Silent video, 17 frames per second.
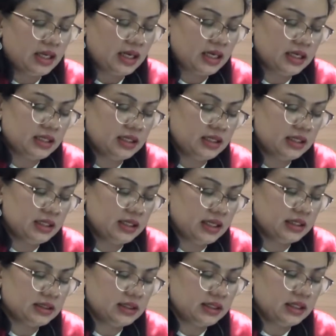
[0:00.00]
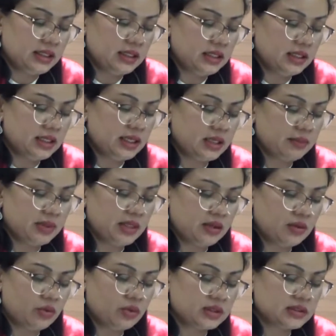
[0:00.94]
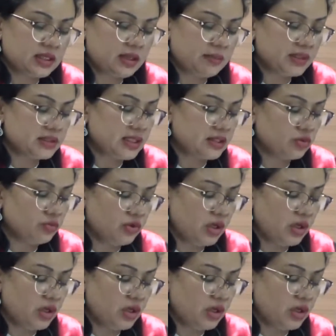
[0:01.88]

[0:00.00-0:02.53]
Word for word: akan diganti dengan pidana kurungan selama satu